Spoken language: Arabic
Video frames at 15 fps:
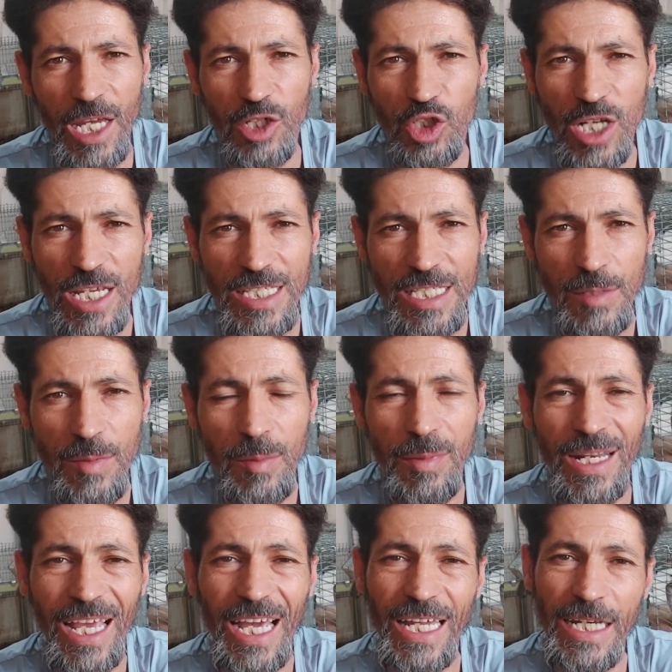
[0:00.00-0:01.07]
أرجع
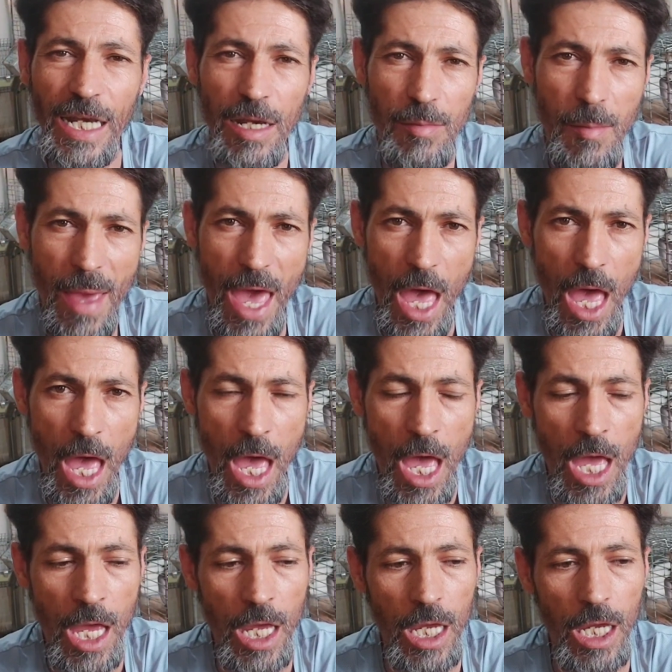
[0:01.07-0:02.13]
السبب لخلل الماء
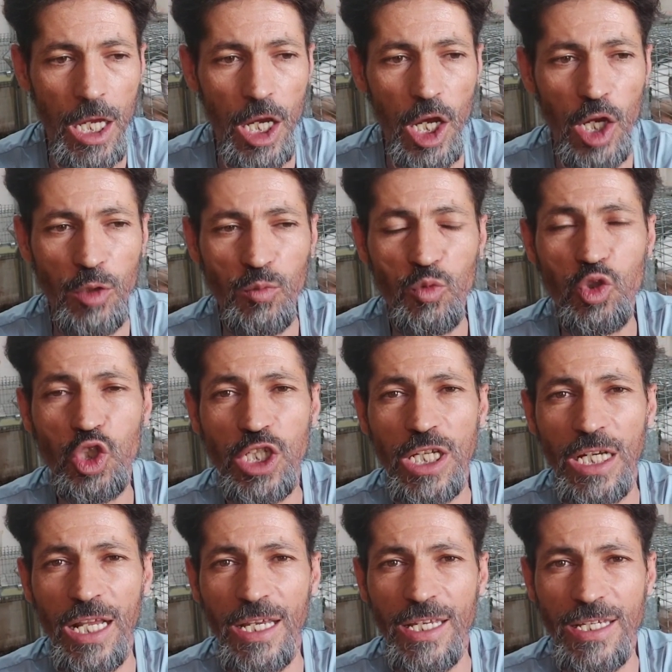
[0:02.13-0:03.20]

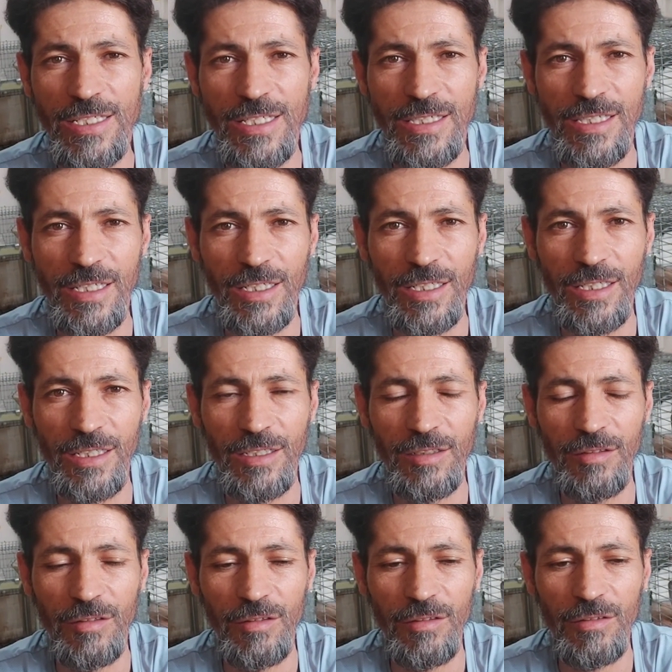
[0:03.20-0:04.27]
المشكلة يا
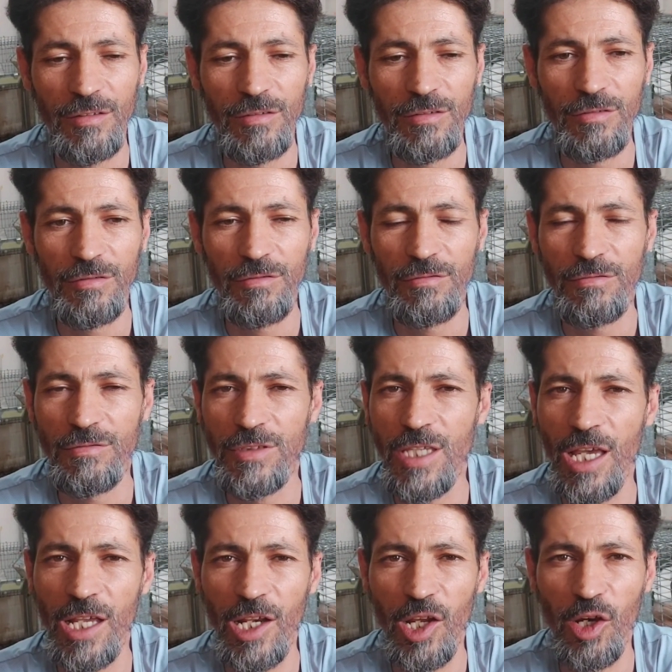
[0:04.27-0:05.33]
صديقي
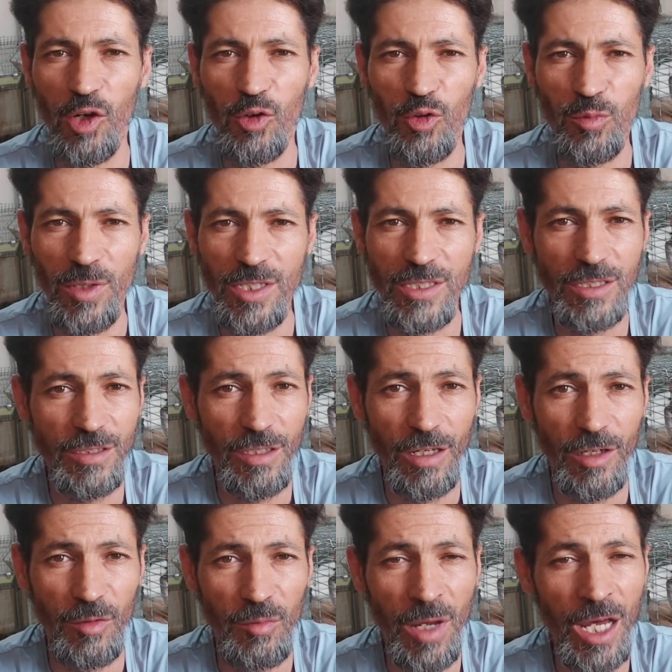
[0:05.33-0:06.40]
سهلة وبسيطة
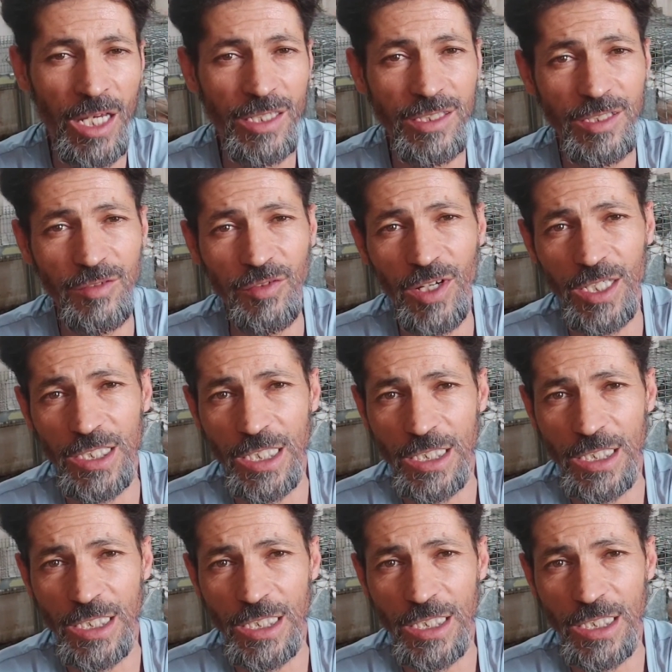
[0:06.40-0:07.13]
مع ارتفاع